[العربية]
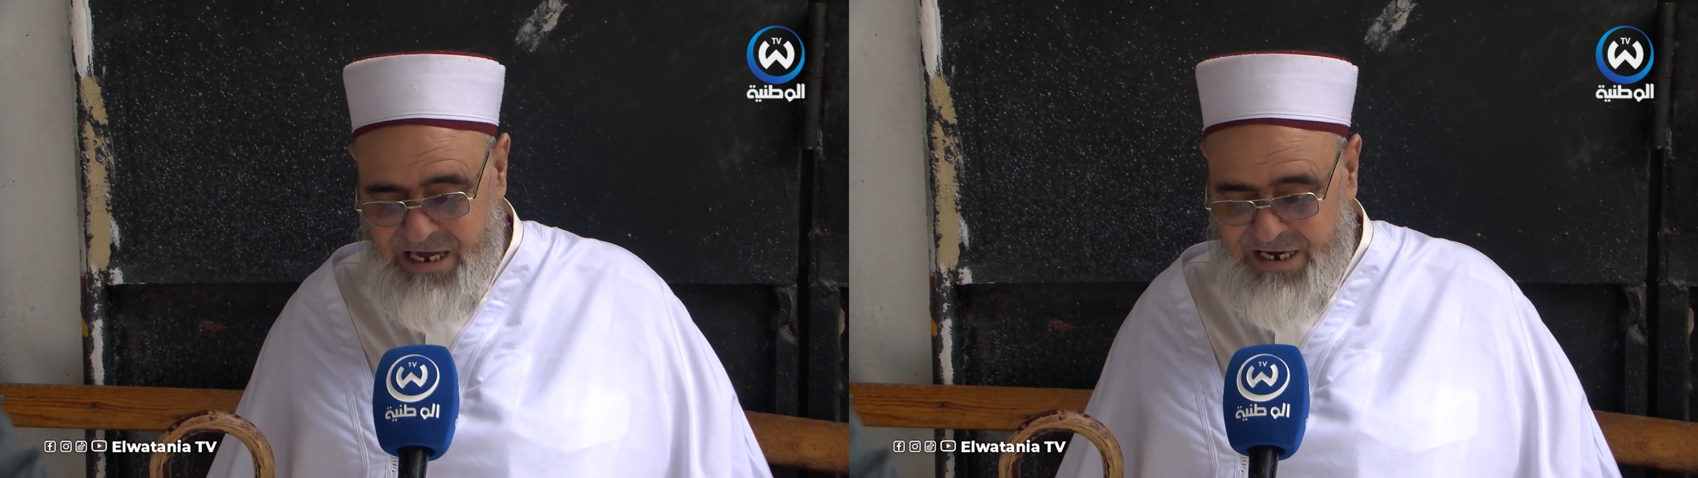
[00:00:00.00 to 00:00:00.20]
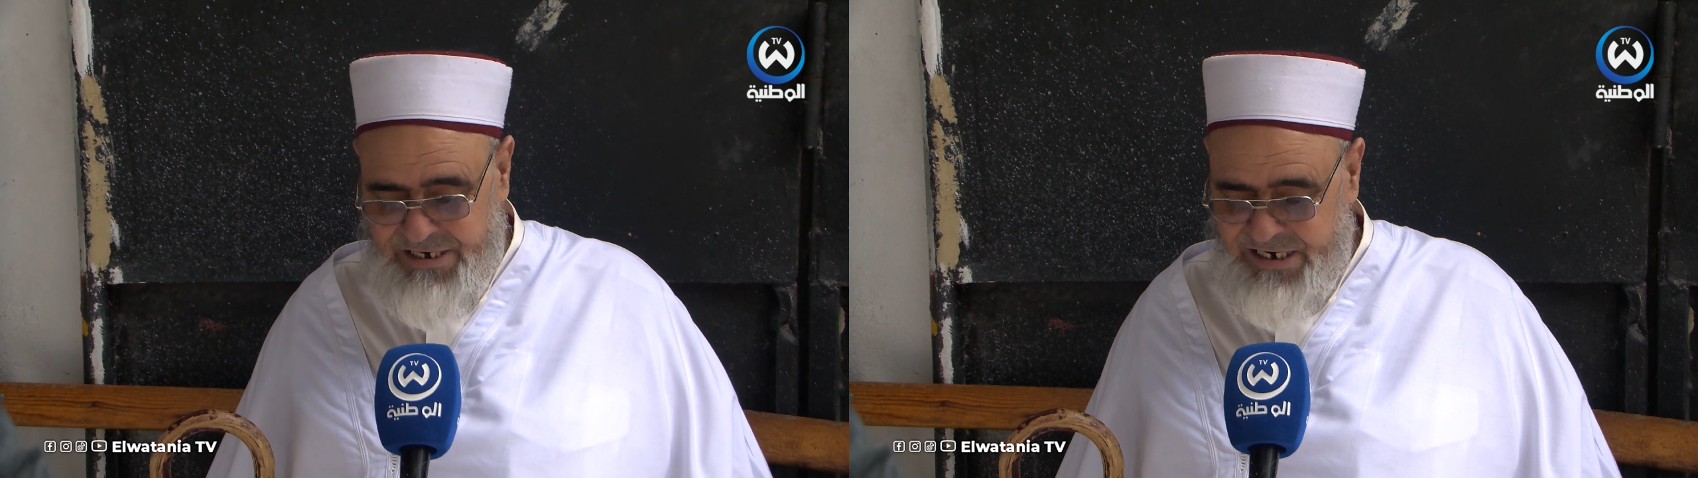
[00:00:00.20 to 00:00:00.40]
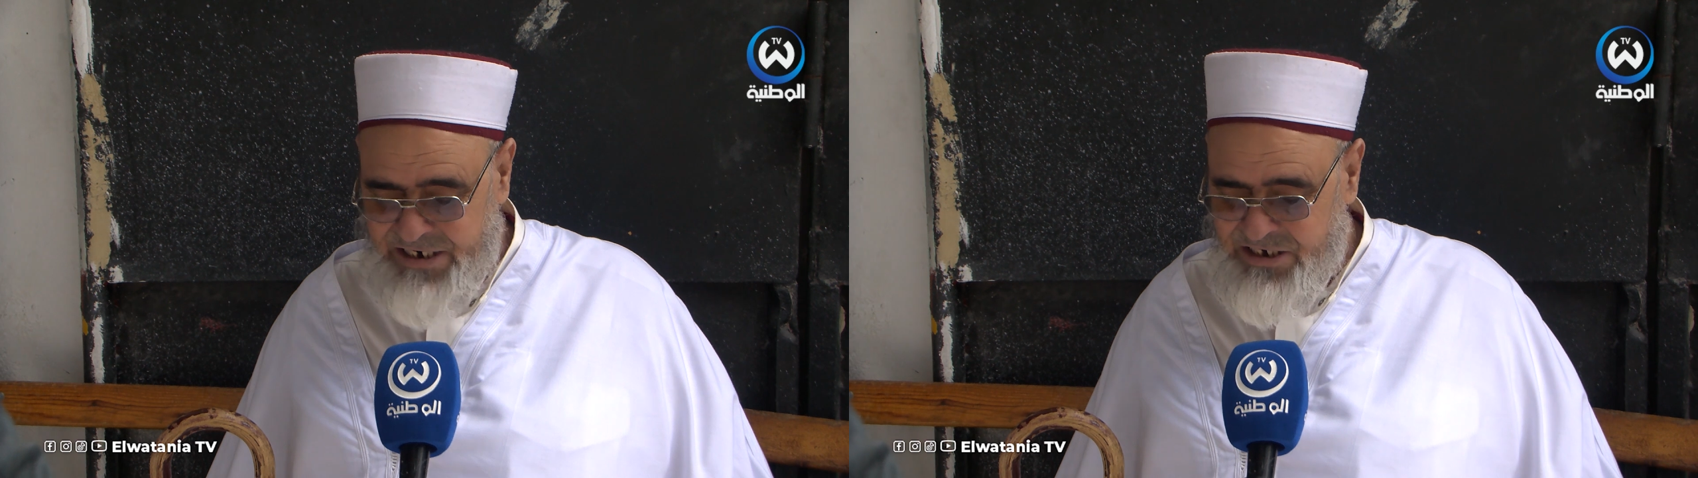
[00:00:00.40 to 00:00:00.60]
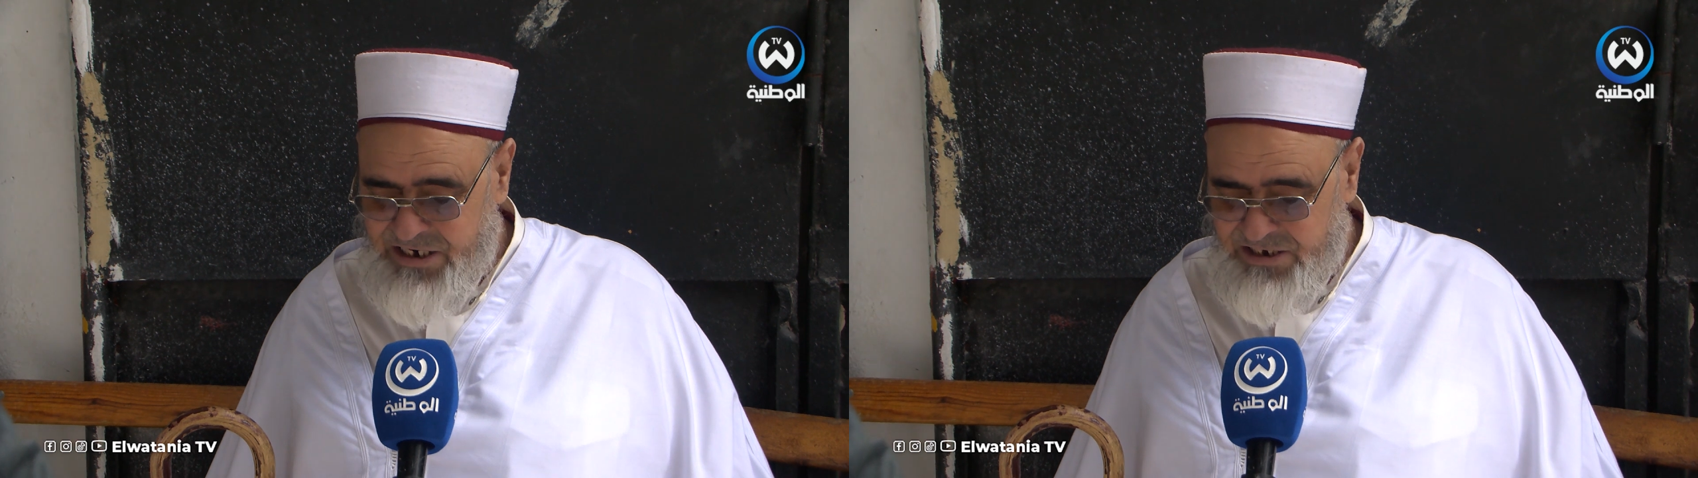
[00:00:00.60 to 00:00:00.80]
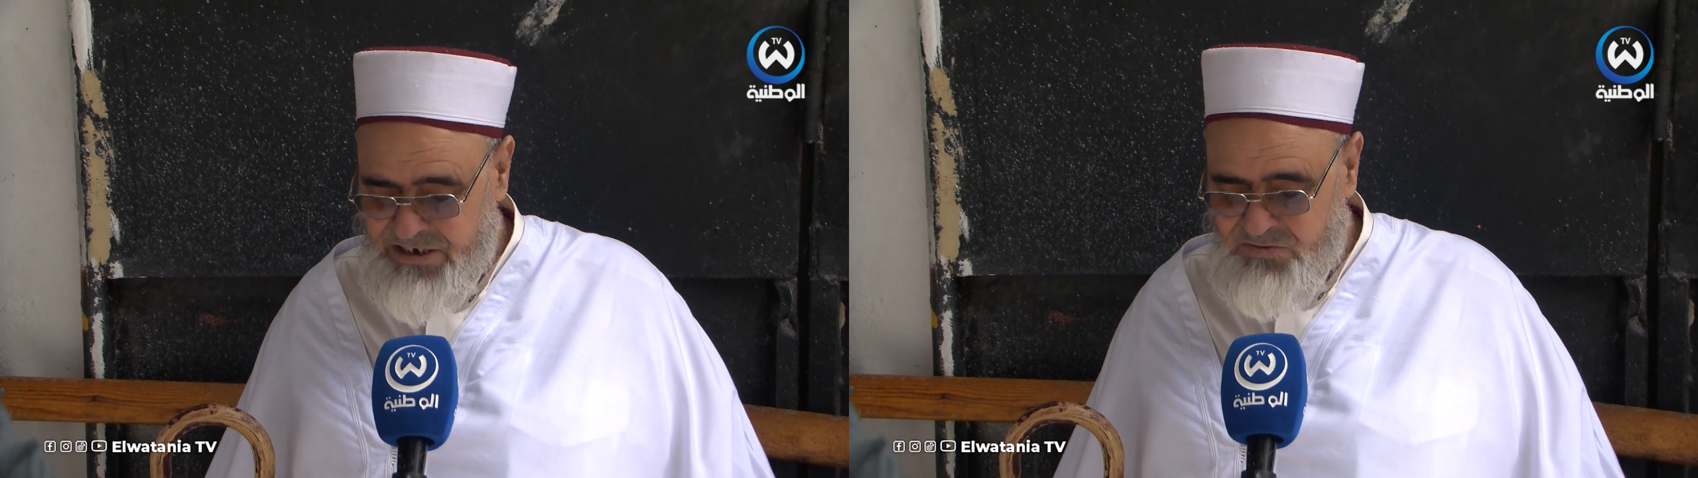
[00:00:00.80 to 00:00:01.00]
أنا
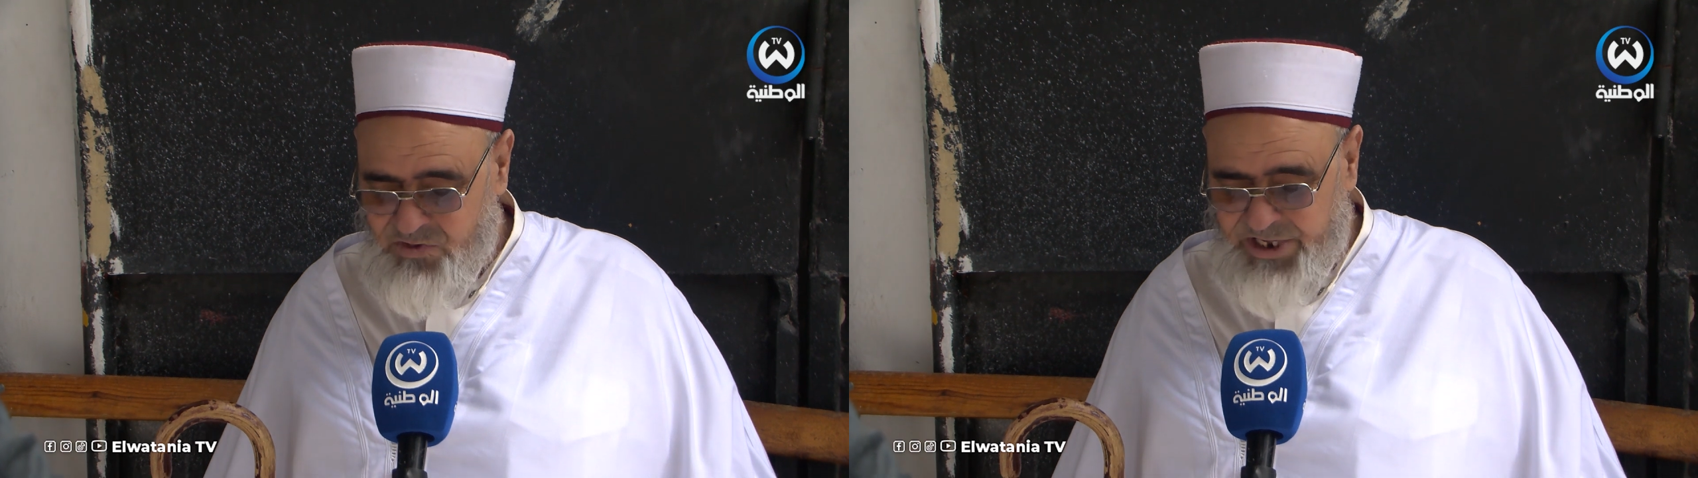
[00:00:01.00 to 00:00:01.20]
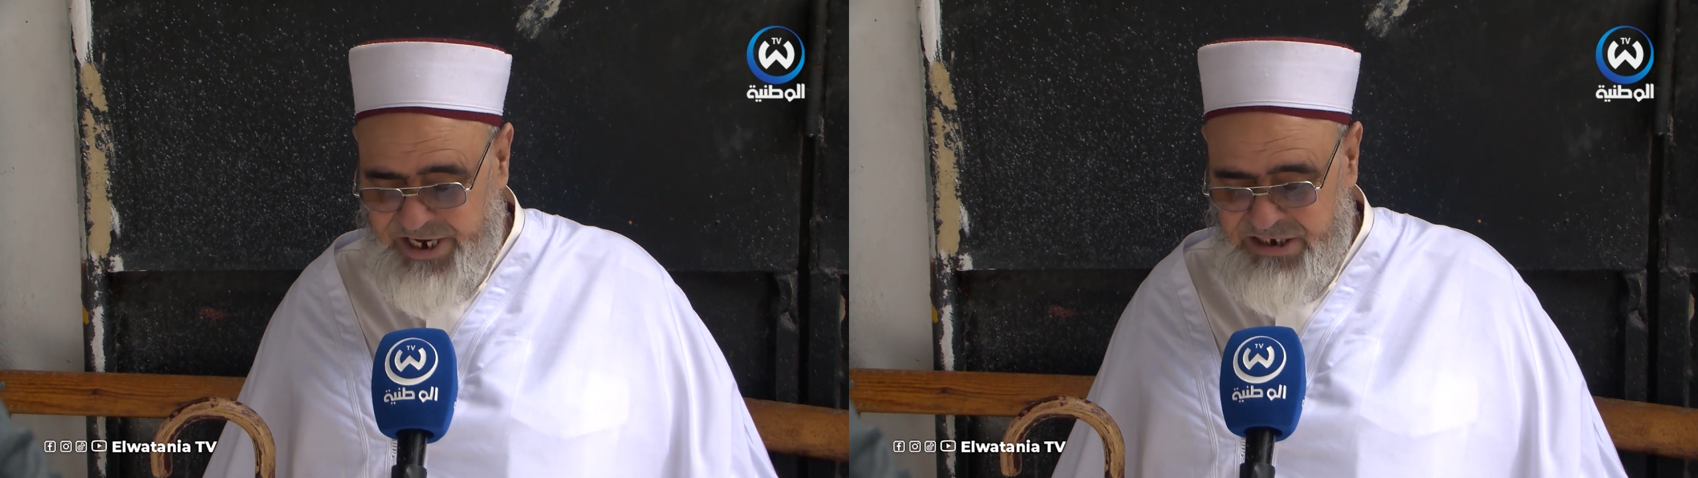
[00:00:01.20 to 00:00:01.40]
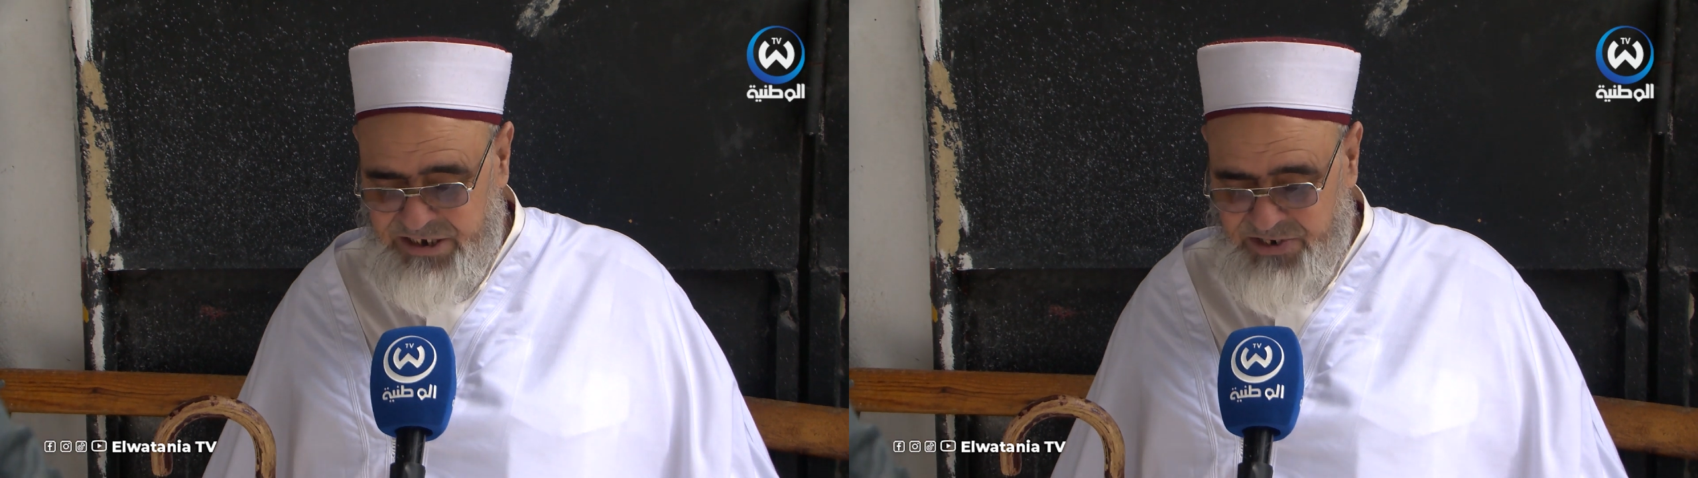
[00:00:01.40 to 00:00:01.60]
جلست ودرست